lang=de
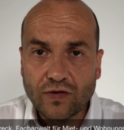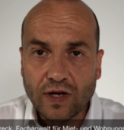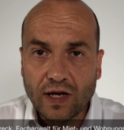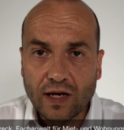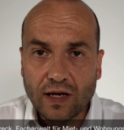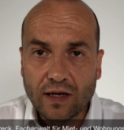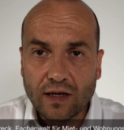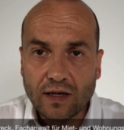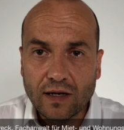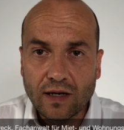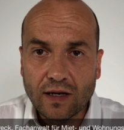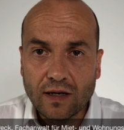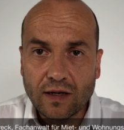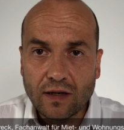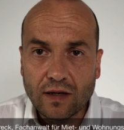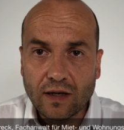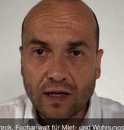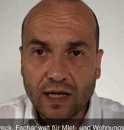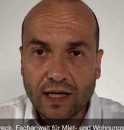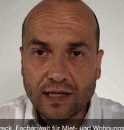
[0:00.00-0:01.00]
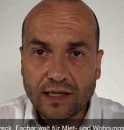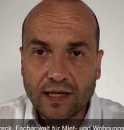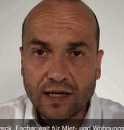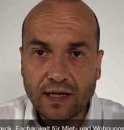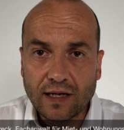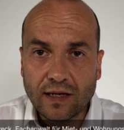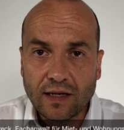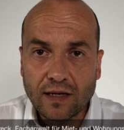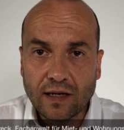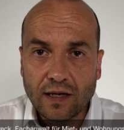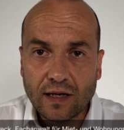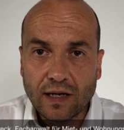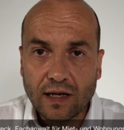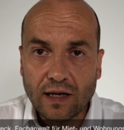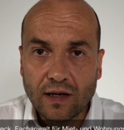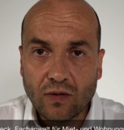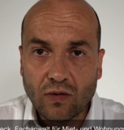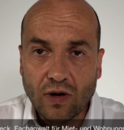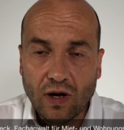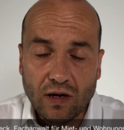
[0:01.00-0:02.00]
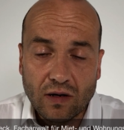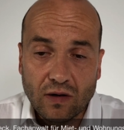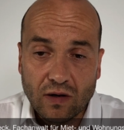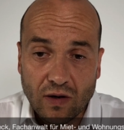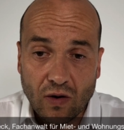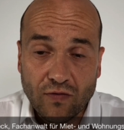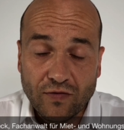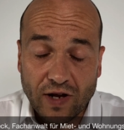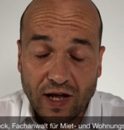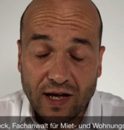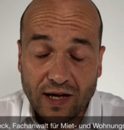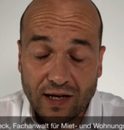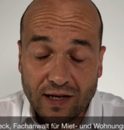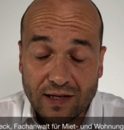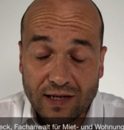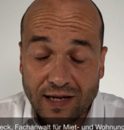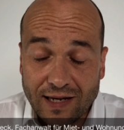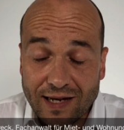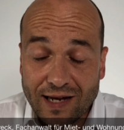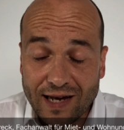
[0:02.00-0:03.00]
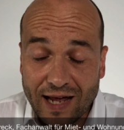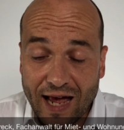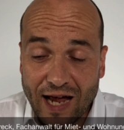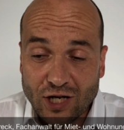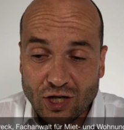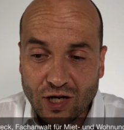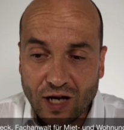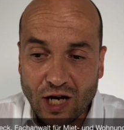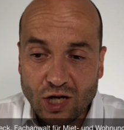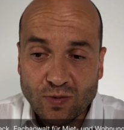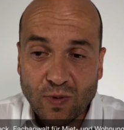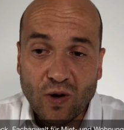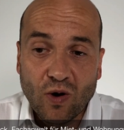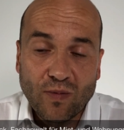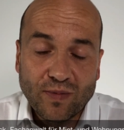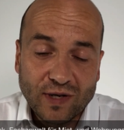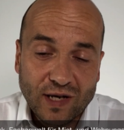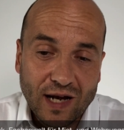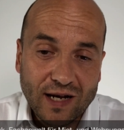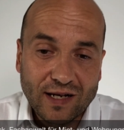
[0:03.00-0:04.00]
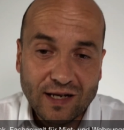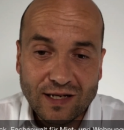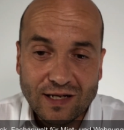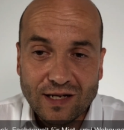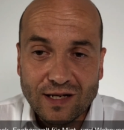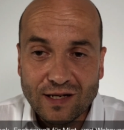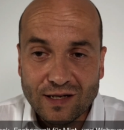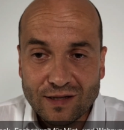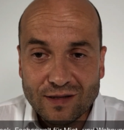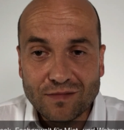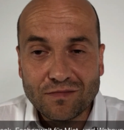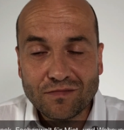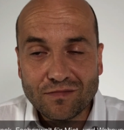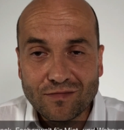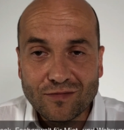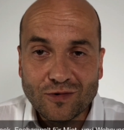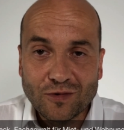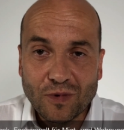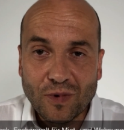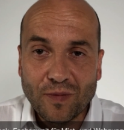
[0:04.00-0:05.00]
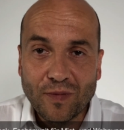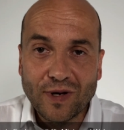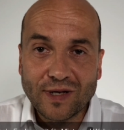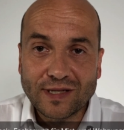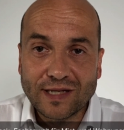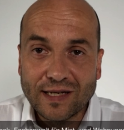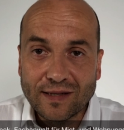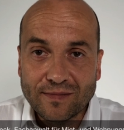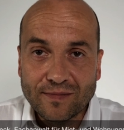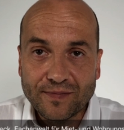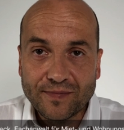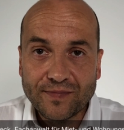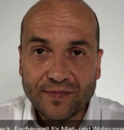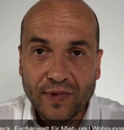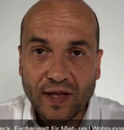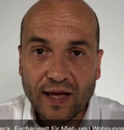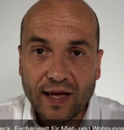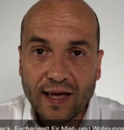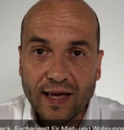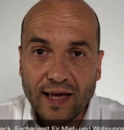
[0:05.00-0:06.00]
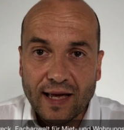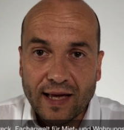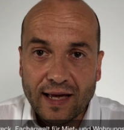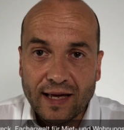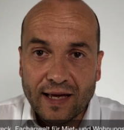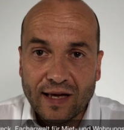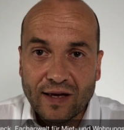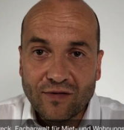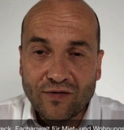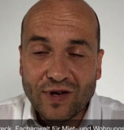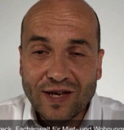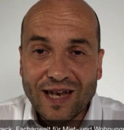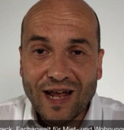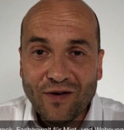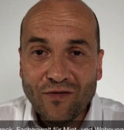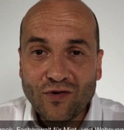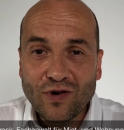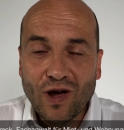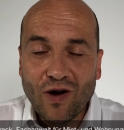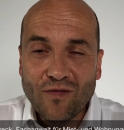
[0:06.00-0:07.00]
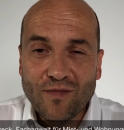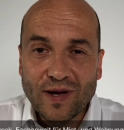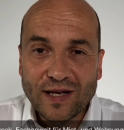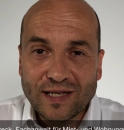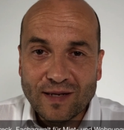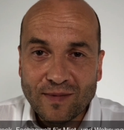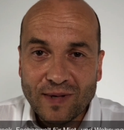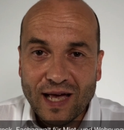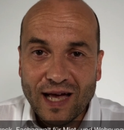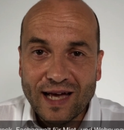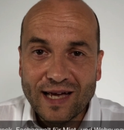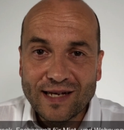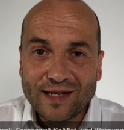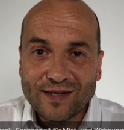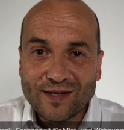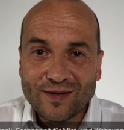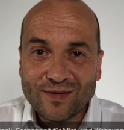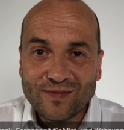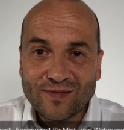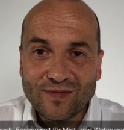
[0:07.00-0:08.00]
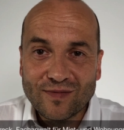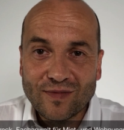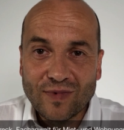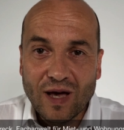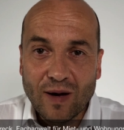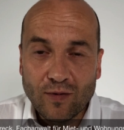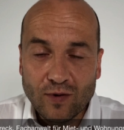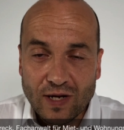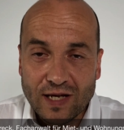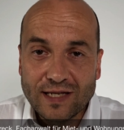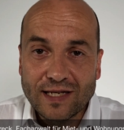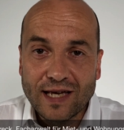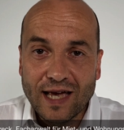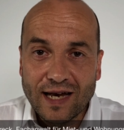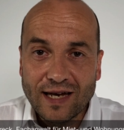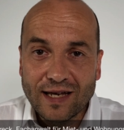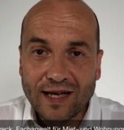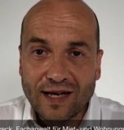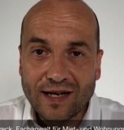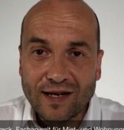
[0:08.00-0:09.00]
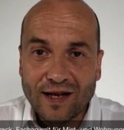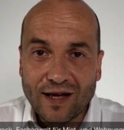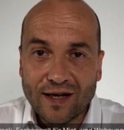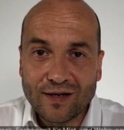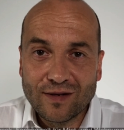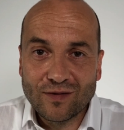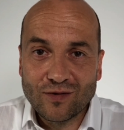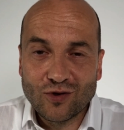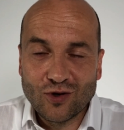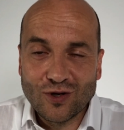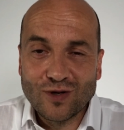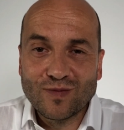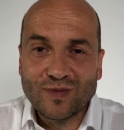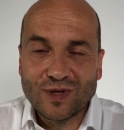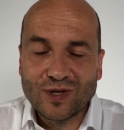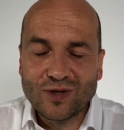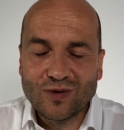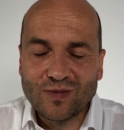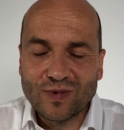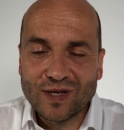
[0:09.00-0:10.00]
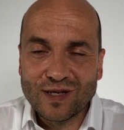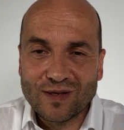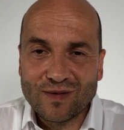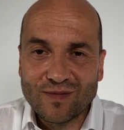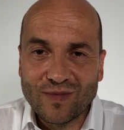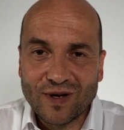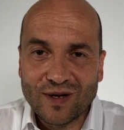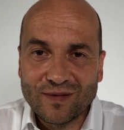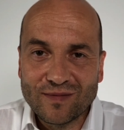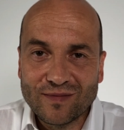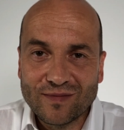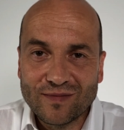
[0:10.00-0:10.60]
der äh, richtigen oder auf der Linie der herrschenden Rechtsprechung. Ob die dann richtig ist, wollen wir mal sehen. Vielen Dank für die Aufmerksamkeit. Abonnieren Sie gerne den Kanal. Tschüss, bis zum nächsten Mal.